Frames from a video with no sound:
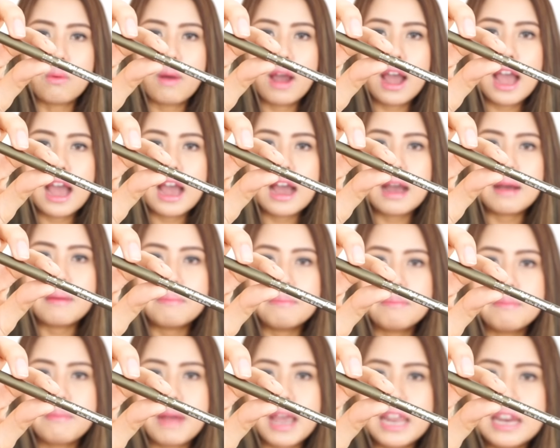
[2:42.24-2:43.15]
ว่า
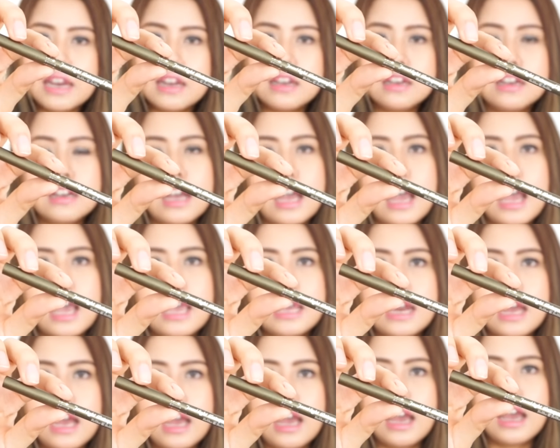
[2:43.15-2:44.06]
ไม่เลอะง่าย
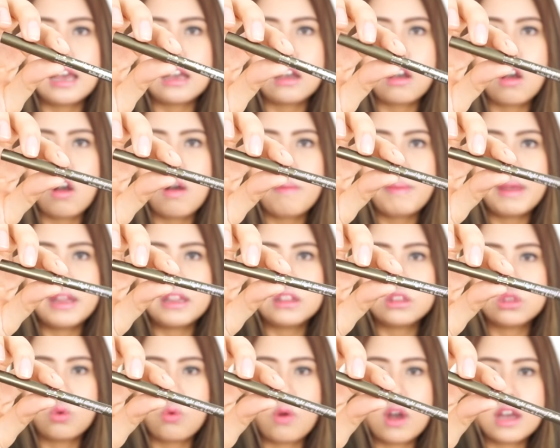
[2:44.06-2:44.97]
นะคะก็เป็น
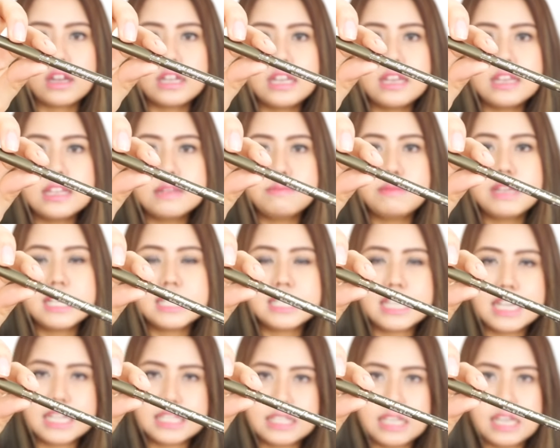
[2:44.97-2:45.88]
ตัวที่มี
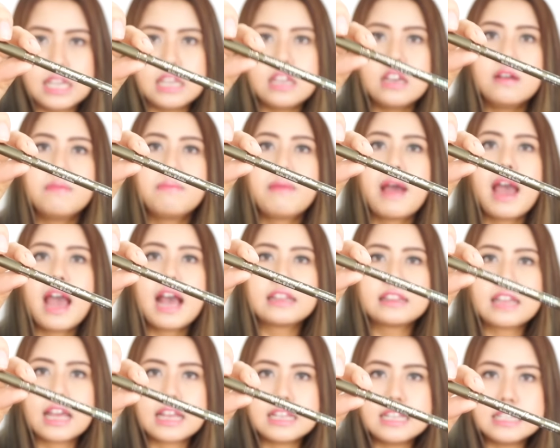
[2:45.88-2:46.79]
เฉดสีเยอะมาก
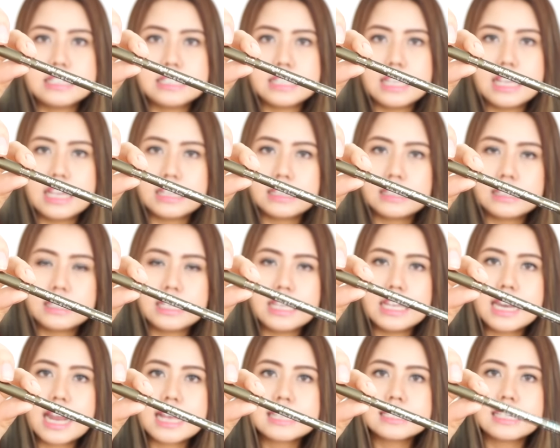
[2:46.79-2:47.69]
แต่
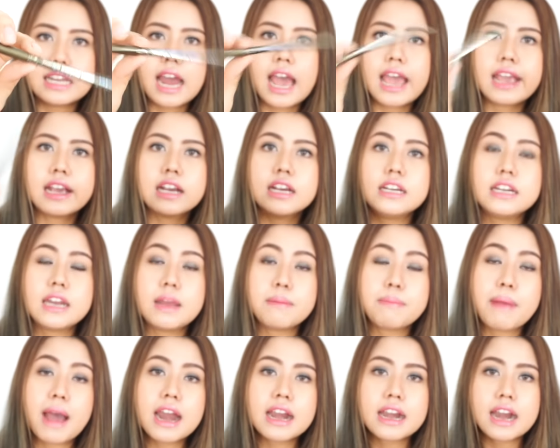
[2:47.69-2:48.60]
ที่น่าเสียดายคือใน
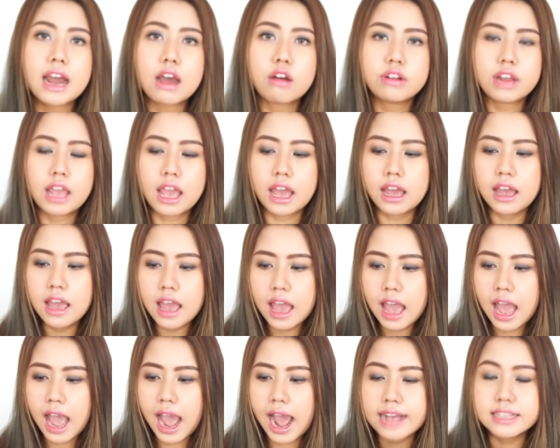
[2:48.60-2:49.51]
บ้านเราเนี่ย
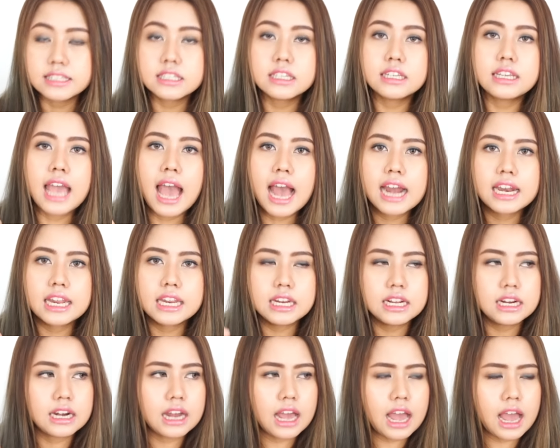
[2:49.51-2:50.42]
หาซื้อยากนิด
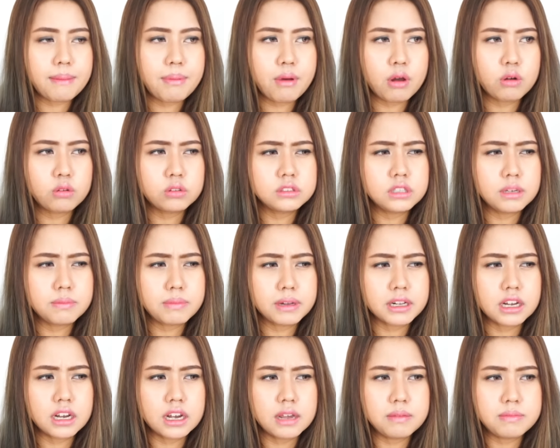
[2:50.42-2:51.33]
นึงนะคะเพราะรู้สึก
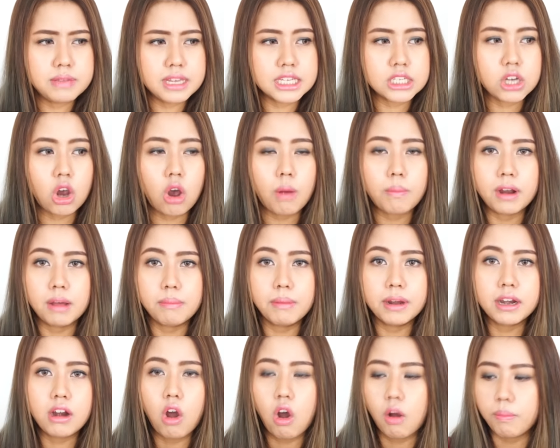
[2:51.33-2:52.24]
มันเคยมีช็อปแล้ว
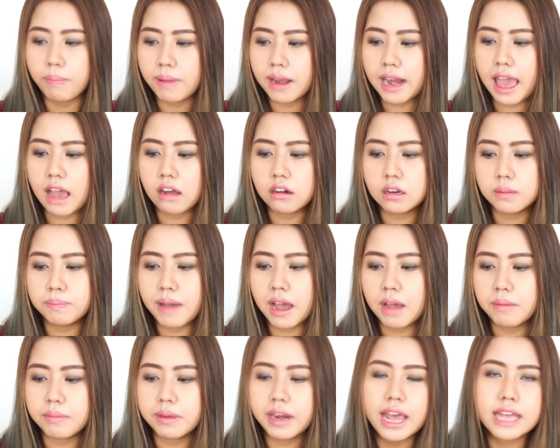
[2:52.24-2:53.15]
มันออกไปแล้วหรือเป
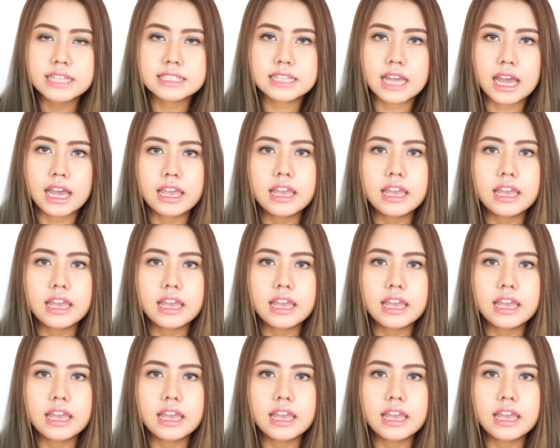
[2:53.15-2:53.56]
ล่าไม่แน่ใจ